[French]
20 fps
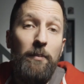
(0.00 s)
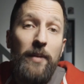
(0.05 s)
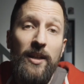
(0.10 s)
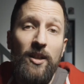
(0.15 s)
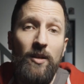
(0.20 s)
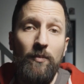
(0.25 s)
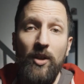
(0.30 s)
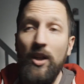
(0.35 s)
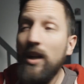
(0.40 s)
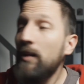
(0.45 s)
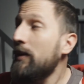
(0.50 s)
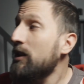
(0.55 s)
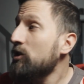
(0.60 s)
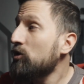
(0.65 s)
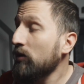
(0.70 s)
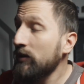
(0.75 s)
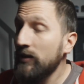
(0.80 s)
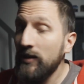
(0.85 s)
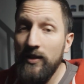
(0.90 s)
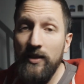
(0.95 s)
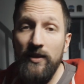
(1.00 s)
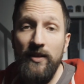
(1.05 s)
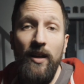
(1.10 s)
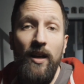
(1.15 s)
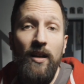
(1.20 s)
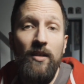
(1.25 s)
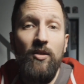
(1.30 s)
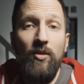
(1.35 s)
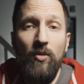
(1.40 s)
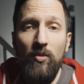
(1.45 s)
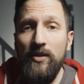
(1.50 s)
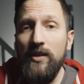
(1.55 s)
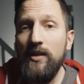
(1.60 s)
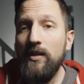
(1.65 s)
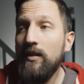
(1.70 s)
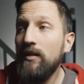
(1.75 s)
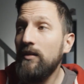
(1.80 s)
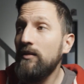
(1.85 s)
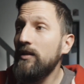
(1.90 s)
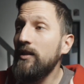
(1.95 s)
Mais comme dans la majorité des cas, nos
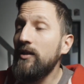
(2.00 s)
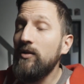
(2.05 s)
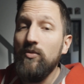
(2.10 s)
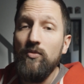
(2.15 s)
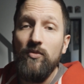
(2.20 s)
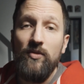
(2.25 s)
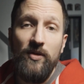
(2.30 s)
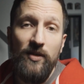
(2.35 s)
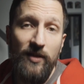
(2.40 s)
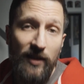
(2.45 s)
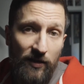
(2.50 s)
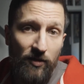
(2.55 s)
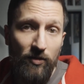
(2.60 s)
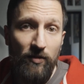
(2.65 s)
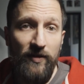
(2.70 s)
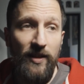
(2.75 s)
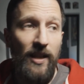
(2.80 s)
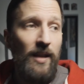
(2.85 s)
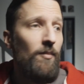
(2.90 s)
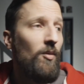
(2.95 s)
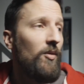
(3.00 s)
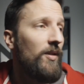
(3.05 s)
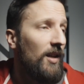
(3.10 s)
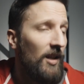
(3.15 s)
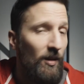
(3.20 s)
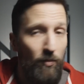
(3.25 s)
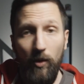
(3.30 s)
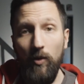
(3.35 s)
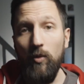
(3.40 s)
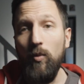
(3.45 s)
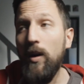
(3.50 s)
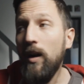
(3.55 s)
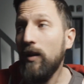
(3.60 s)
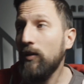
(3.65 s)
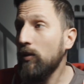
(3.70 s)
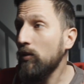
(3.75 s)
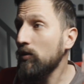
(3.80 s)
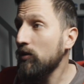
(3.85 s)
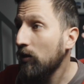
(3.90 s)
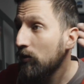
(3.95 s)
écrans y sont 16 neuvième, on a les bandes noires,
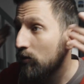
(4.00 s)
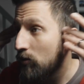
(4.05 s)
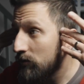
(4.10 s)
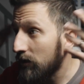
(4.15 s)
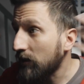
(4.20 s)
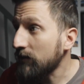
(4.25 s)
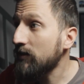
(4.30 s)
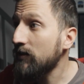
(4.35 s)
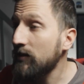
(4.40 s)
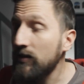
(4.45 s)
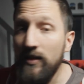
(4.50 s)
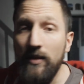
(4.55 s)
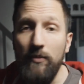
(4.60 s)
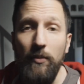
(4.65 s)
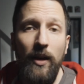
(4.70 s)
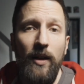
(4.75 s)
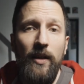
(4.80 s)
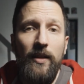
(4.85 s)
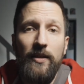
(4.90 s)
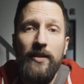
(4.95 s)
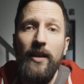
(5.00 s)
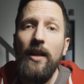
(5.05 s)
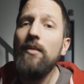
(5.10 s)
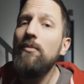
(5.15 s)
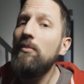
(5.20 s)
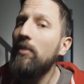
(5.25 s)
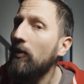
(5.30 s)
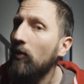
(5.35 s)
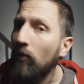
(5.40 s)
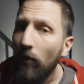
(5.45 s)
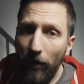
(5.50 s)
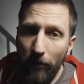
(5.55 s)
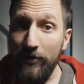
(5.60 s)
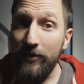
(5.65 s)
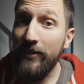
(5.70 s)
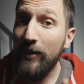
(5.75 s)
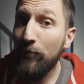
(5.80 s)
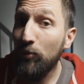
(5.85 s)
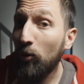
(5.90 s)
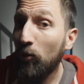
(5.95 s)
donc dans nos têtes, cinéma égale bande noire.
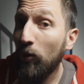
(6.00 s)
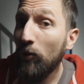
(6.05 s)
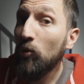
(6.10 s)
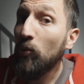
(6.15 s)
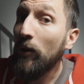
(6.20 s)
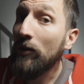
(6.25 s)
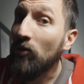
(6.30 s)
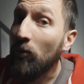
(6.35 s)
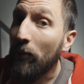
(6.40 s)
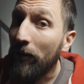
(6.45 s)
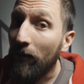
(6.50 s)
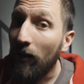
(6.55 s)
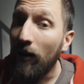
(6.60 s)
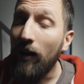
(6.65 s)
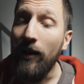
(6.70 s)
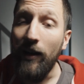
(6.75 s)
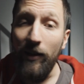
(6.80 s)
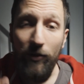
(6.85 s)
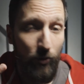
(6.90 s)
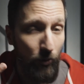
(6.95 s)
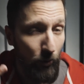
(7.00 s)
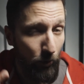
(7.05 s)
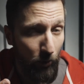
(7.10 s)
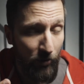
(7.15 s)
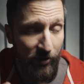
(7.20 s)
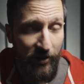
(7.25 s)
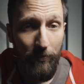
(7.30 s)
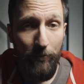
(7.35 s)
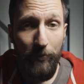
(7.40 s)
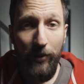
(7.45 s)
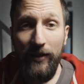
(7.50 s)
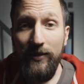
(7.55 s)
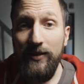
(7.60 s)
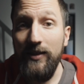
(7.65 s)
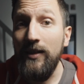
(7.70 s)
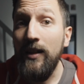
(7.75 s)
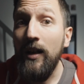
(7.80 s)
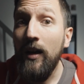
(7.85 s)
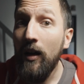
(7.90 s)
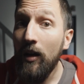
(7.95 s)
C'est pourquoi nous passons maintenant à la deuxième
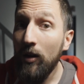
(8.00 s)
partie,